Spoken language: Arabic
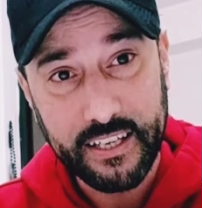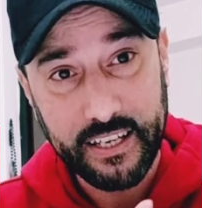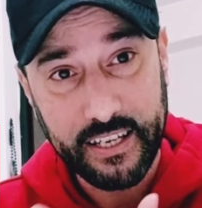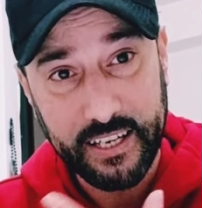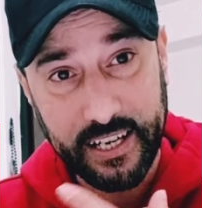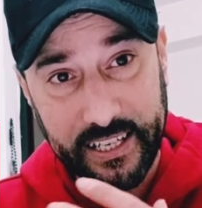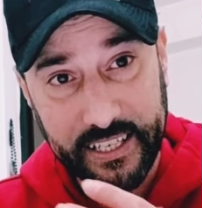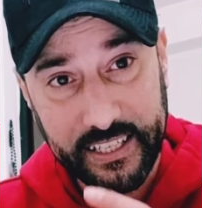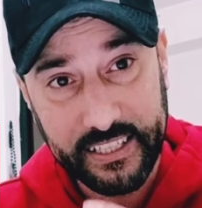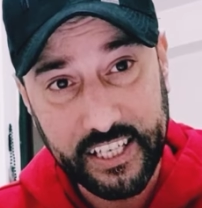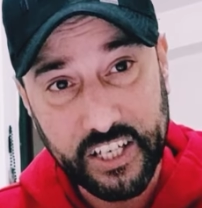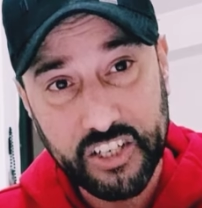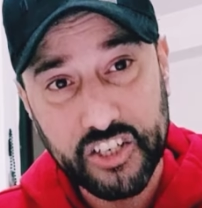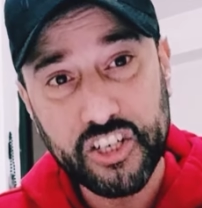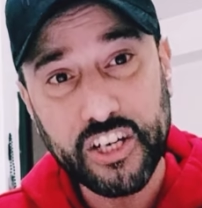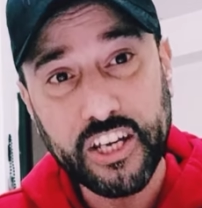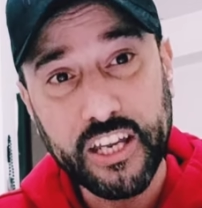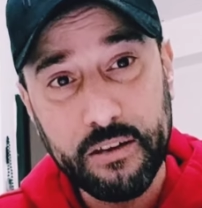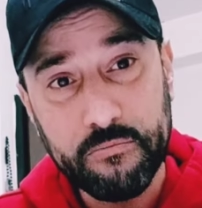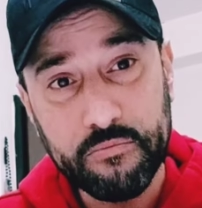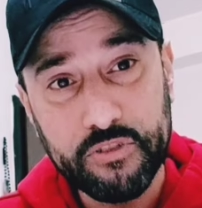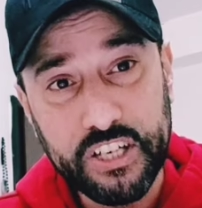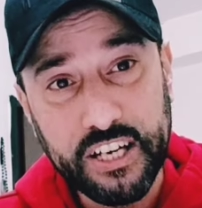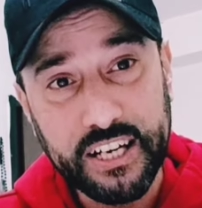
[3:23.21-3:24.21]
يعني داكشي
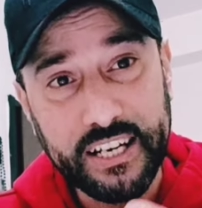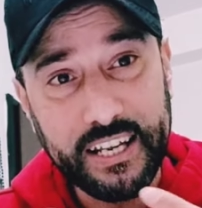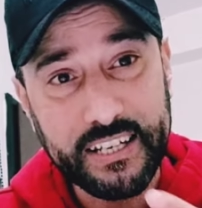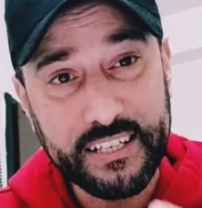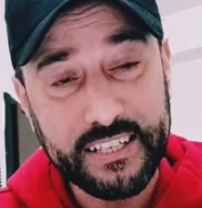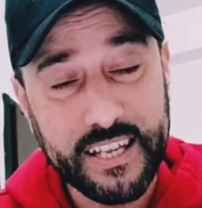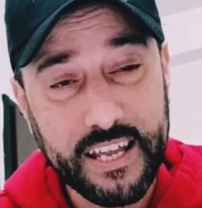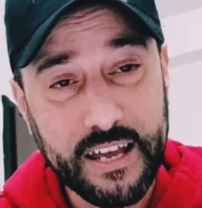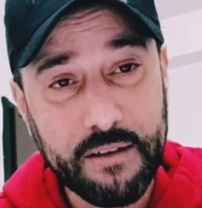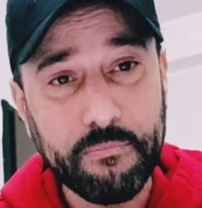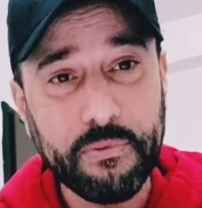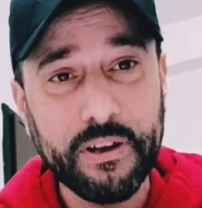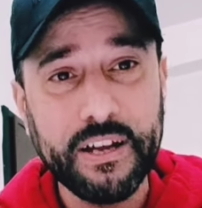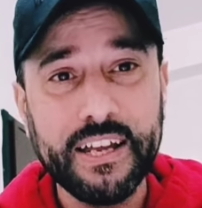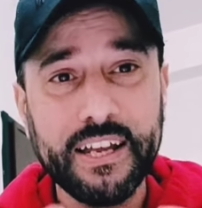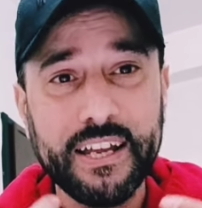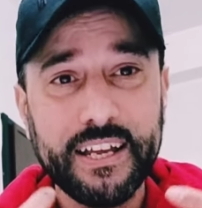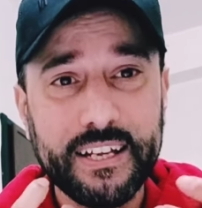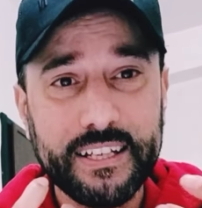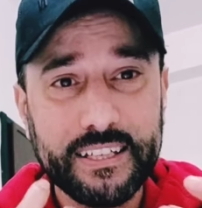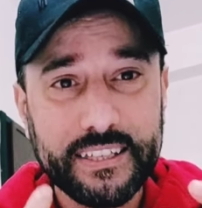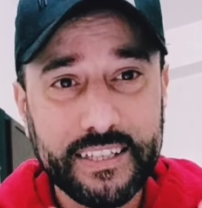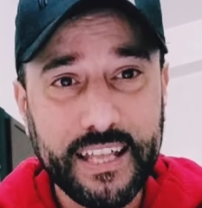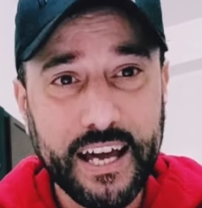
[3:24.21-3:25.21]
كيمشي على حساب
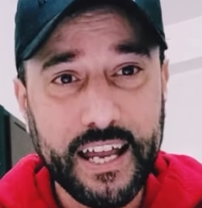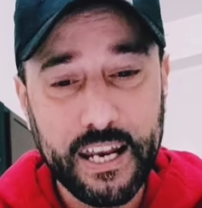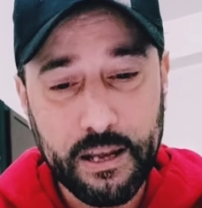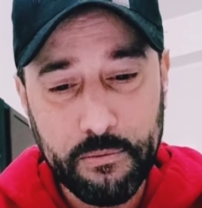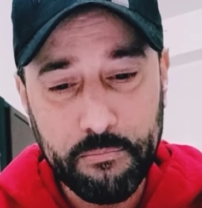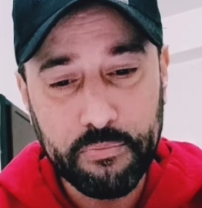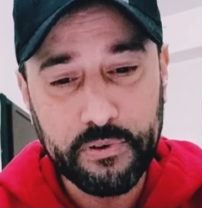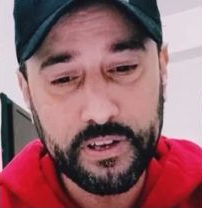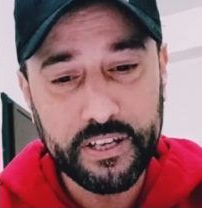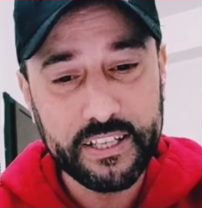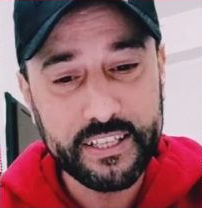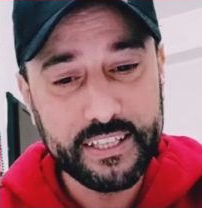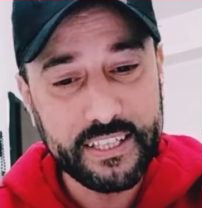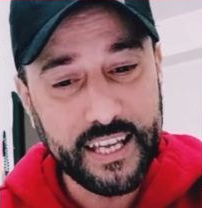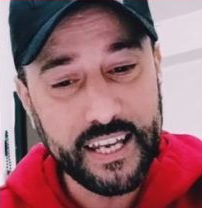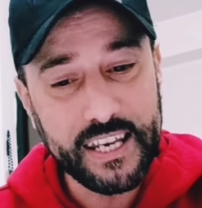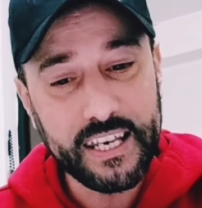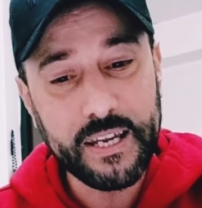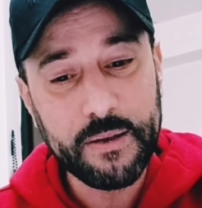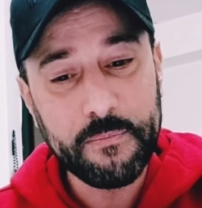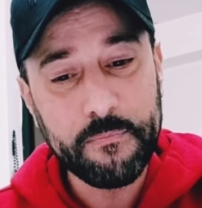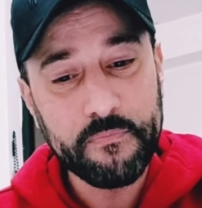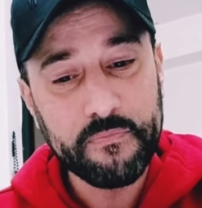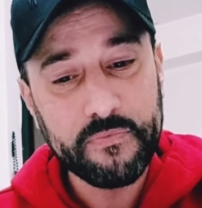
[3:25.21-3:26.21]
طلب
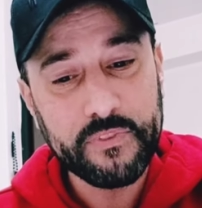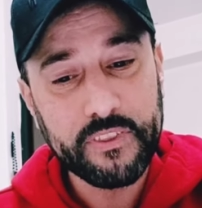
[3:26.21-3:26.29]
ديال